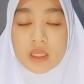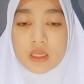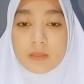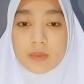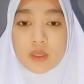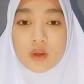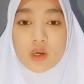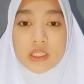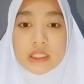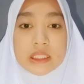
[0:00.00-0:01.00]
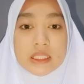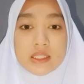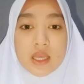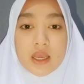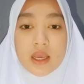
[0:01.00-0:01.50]
Di video ini
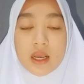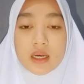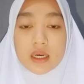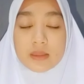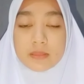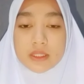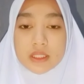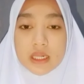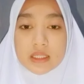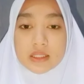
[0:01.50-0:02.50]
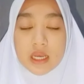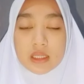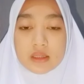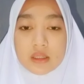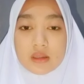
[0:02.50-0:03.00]
saya akan
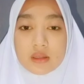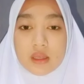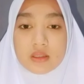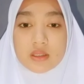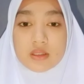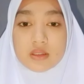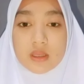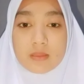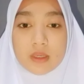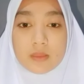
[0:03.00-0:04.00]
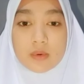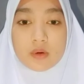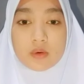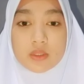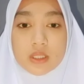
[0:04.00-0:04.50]
menjelaskan tentang sistem
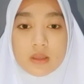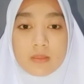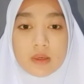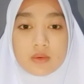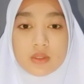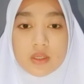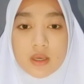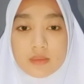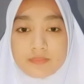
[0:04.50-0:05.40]
reproduksi manusia